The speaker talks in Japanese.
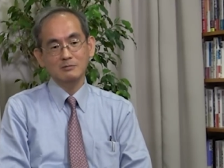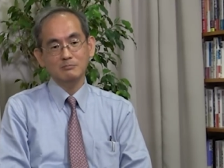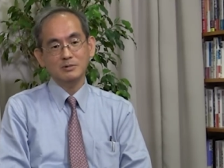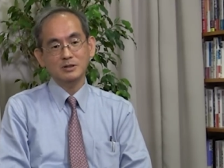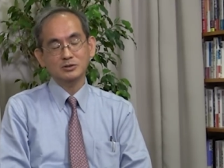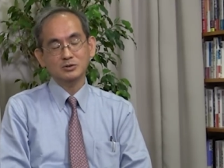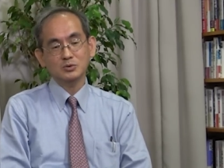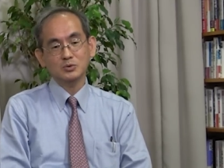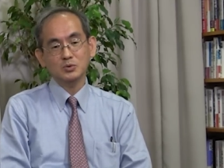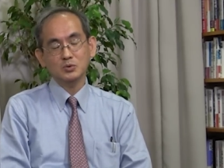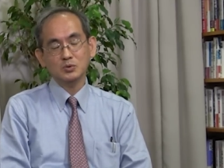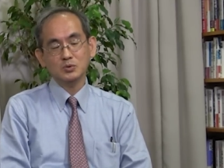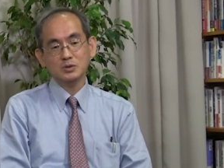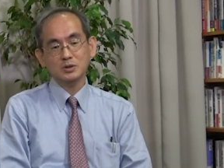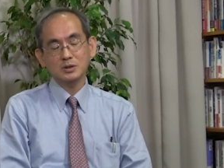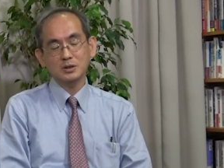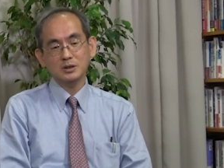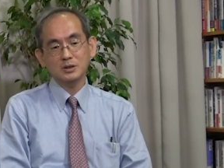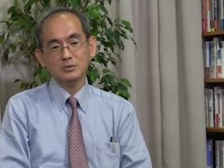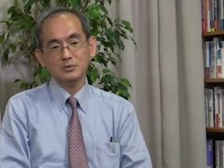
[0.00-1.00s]
ぱりそれをあ
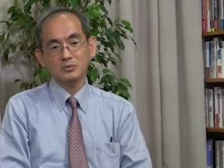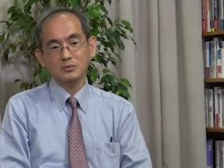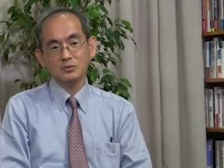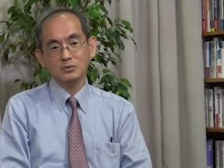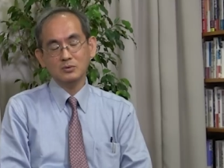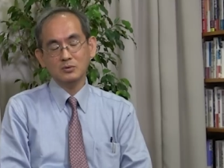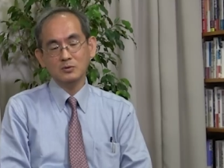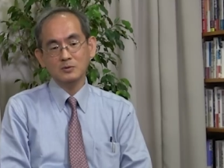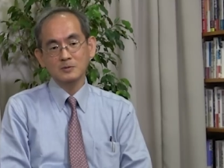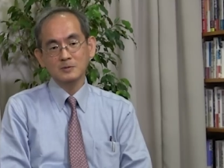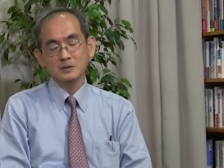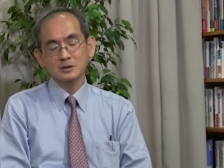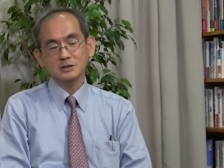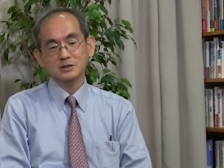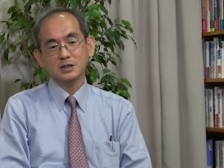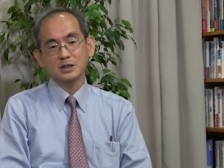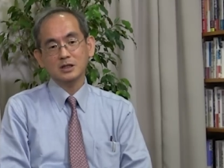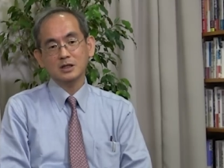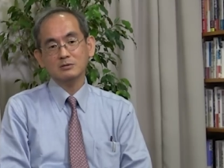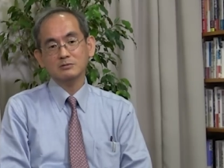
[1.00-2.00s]
の
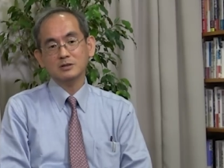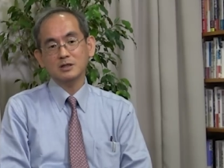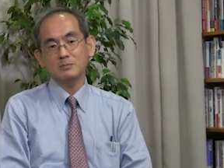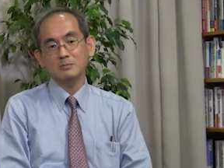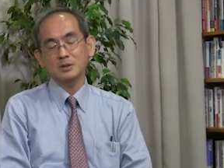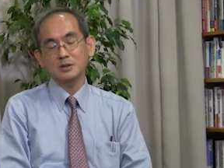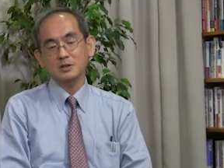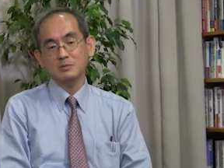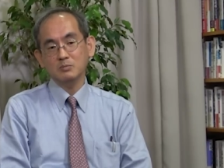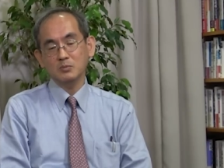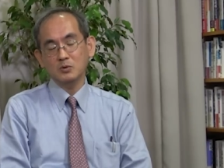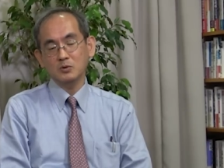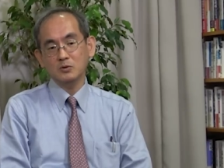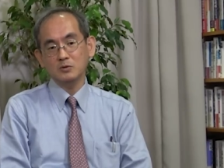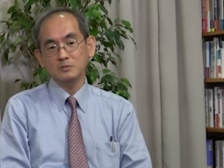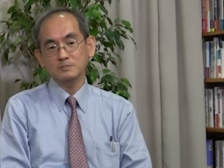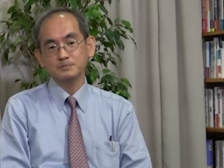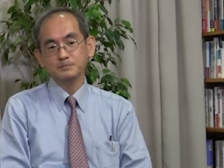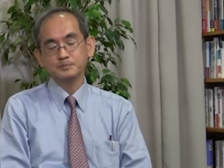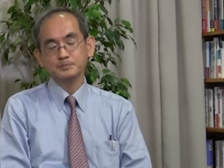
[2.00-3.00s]
避けるために
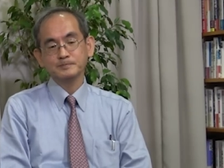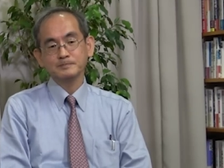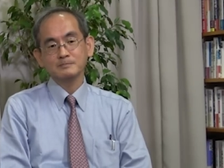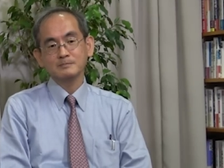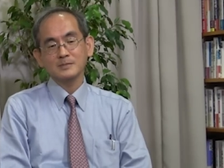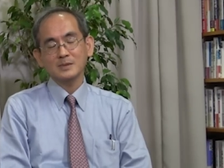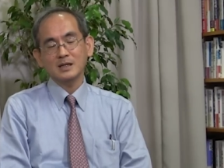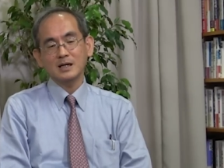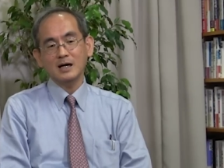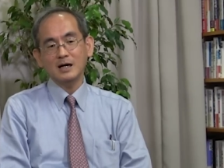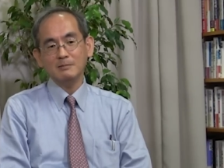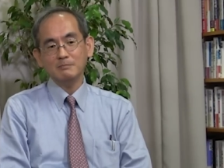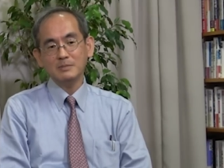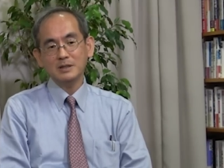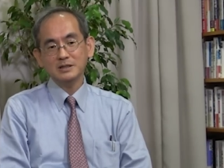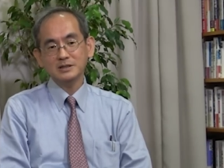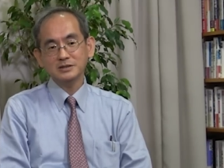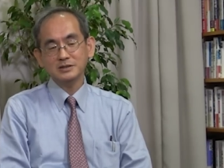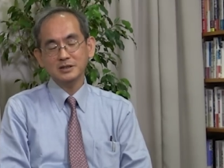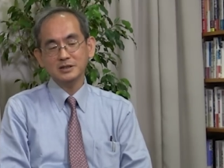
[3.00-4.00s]
もあん
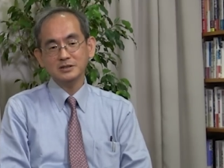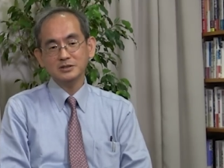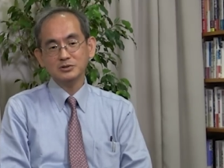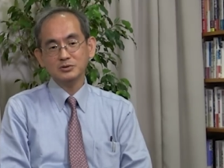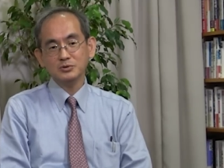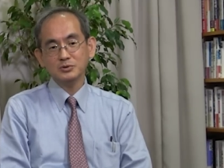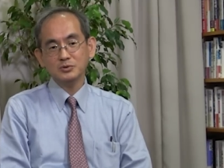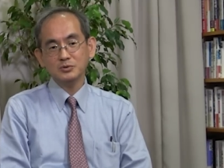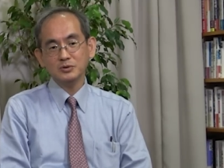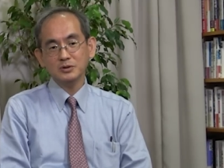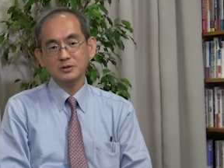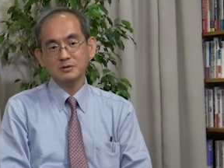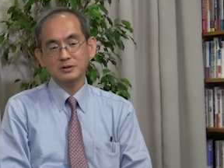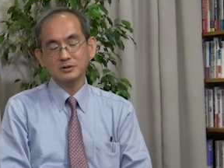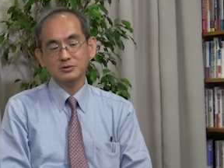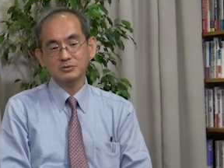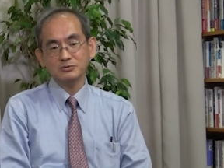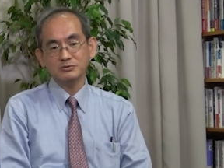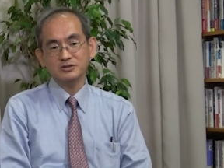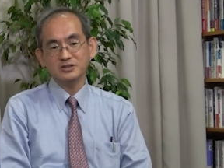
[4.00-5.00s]
まり戦争において
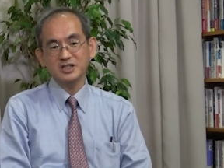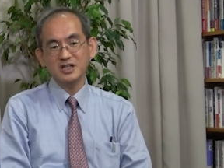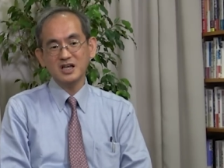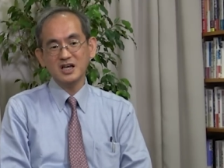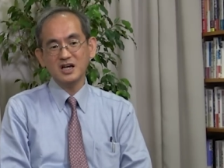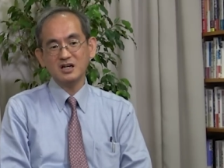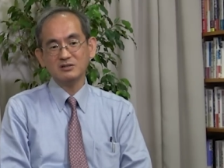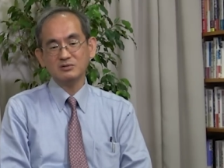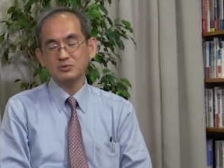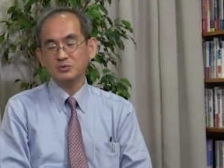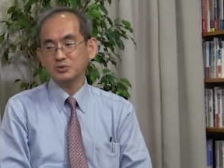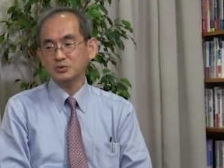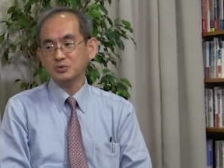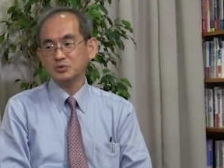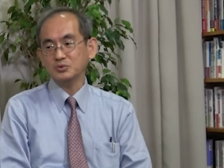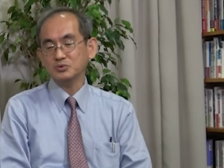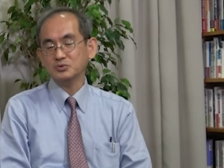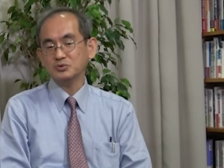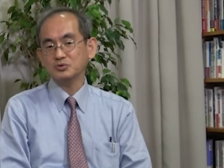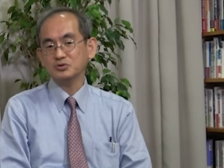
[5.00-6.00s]
はその善悪を
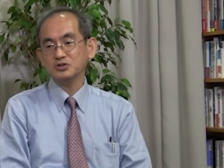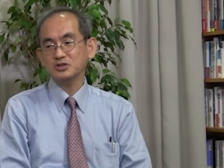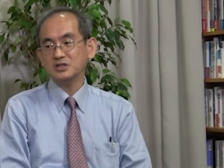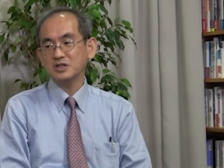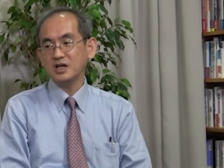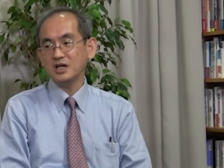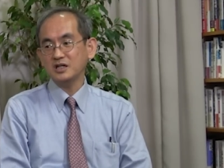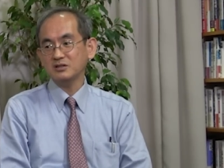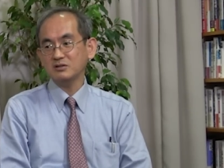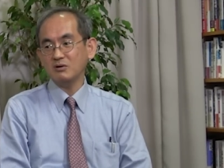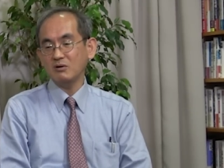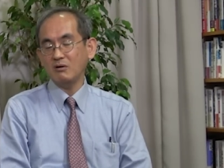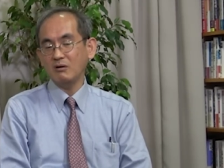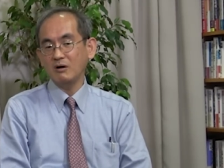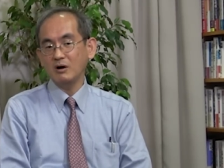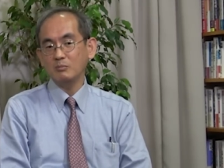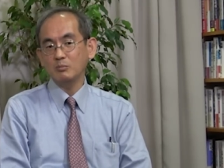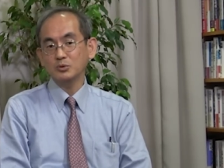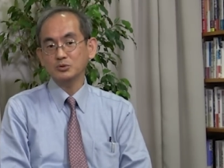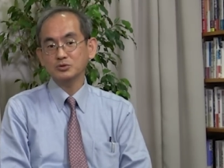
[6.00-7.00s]
強調しないと
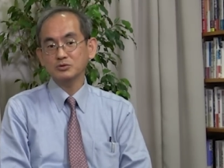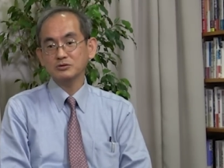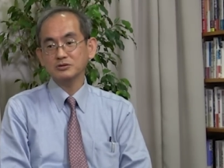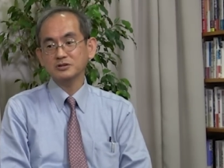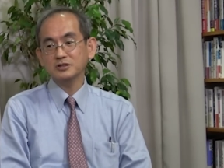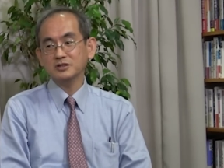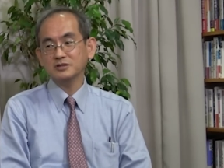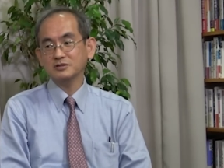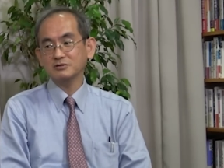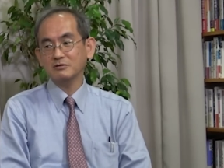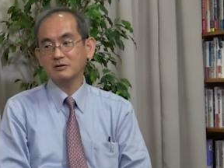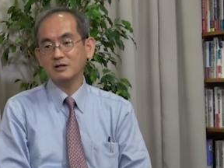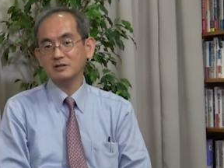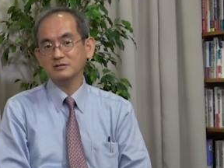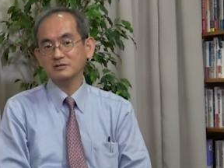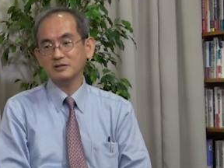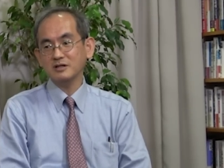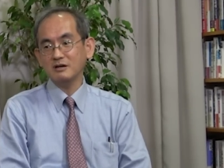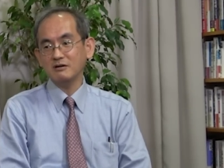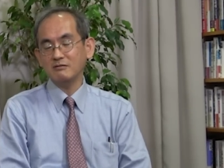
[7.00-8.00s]
もちろん戦争
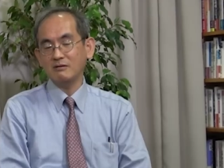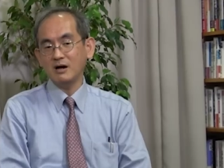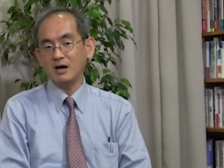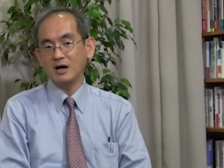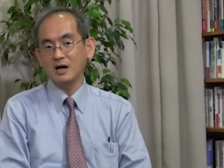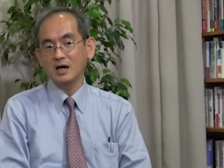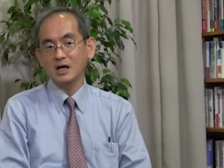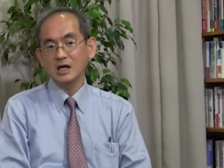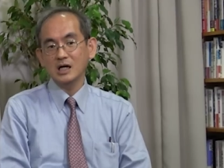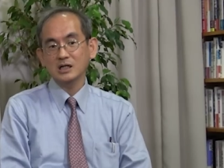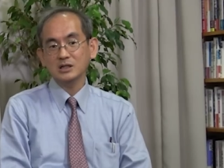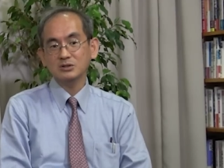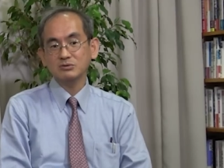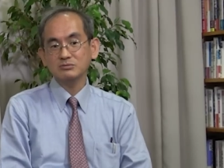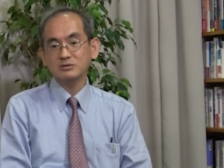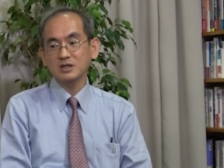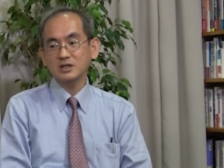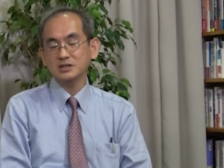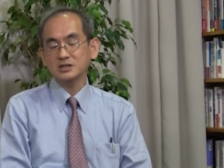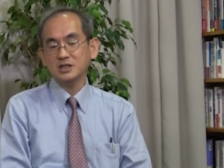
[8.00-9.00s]
犯罪は糾
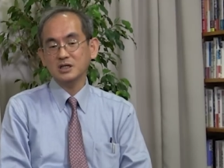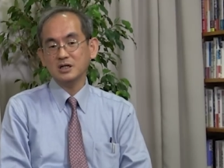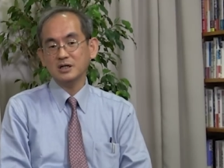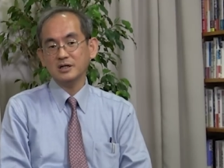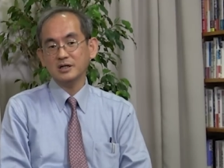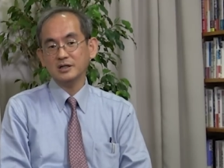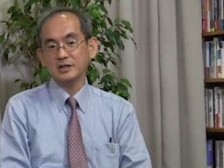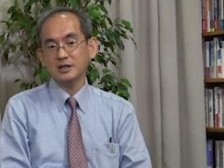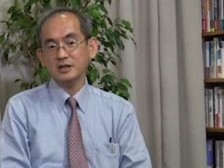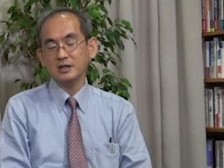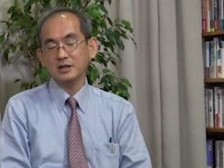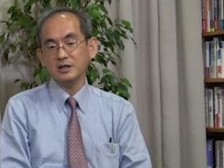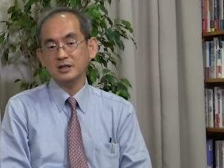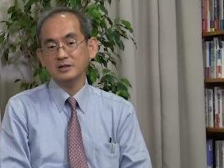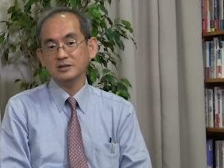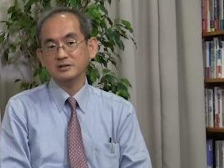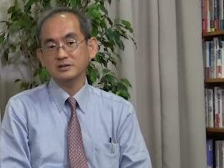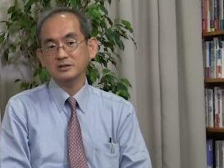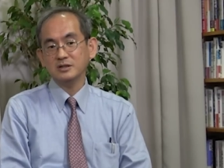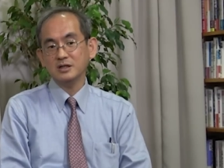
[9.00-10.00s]
弾していかなきゃいけない
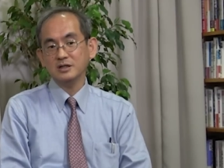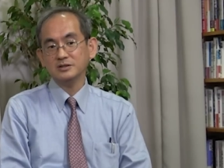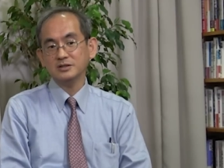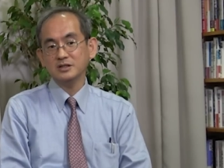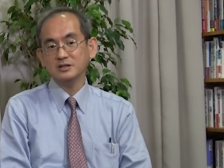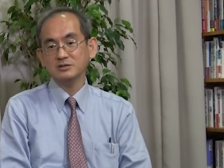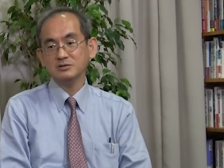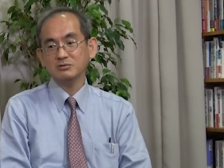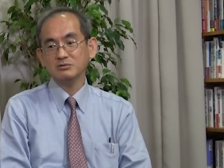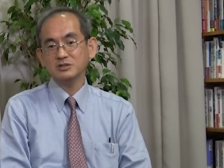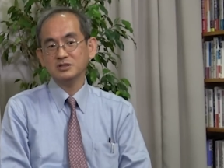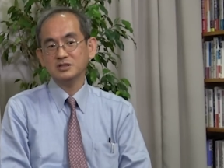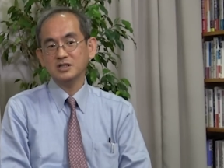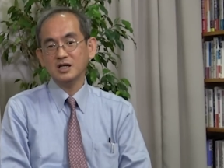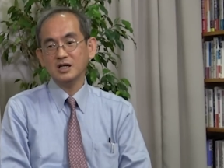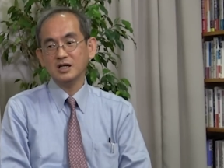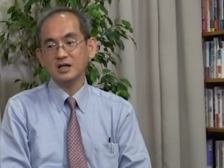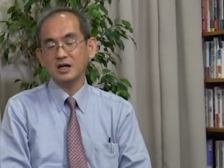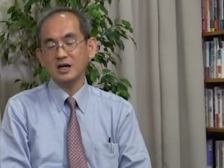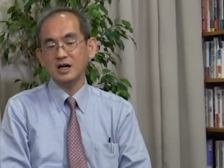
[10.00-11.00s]
ですが戦争自
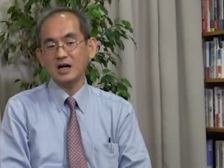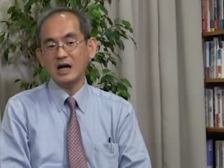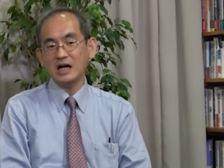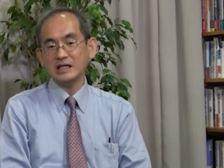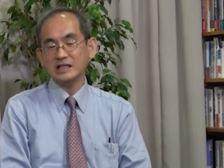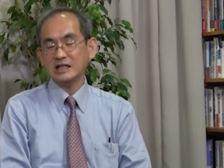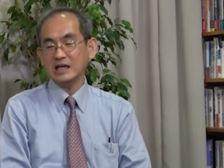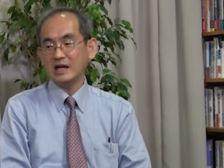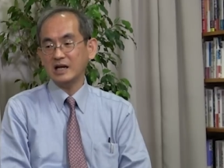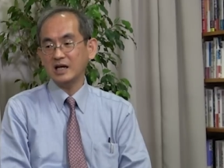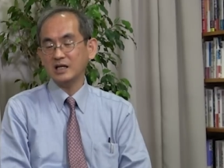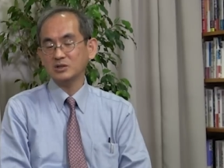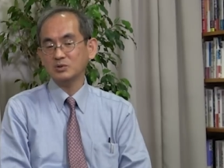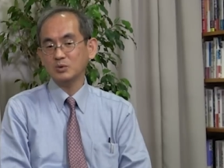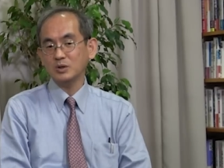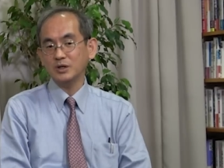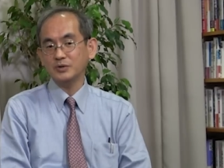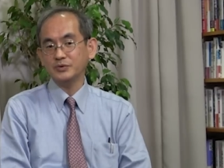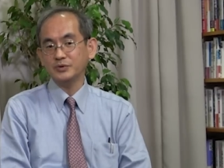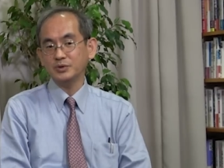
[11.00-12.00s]
体が開けないと
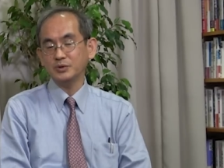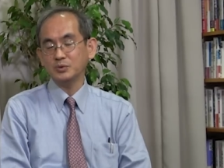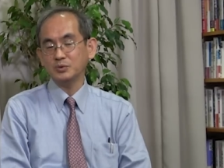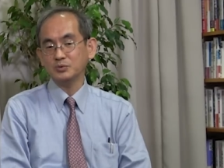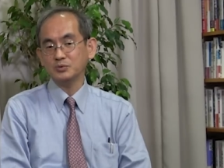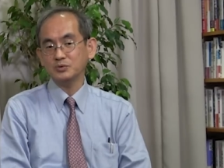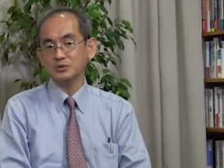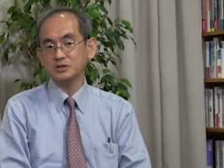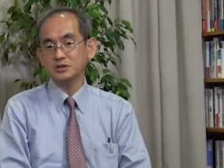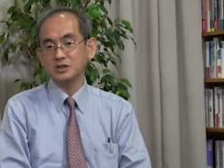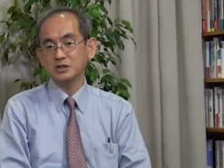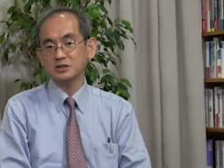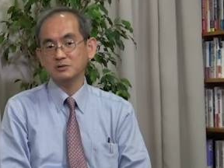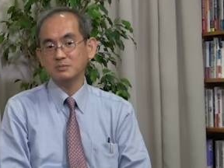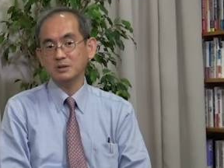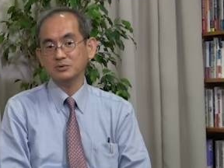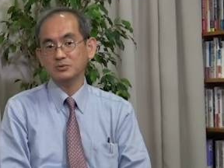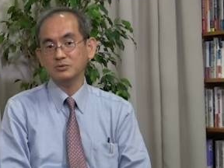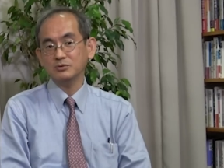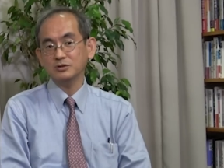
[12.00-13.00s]
かっていうことにしてし
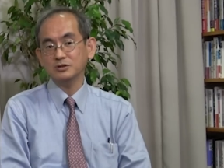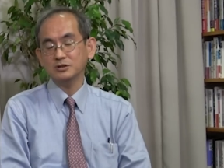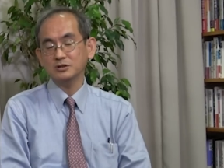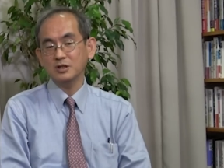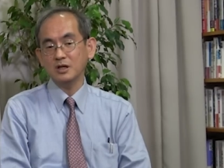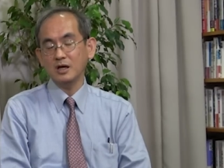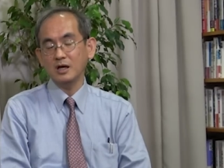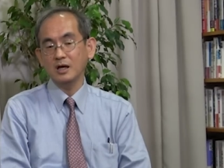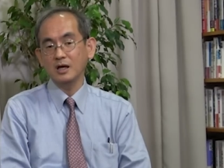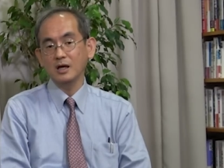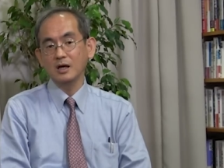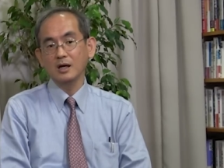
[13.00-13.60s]
まうとですね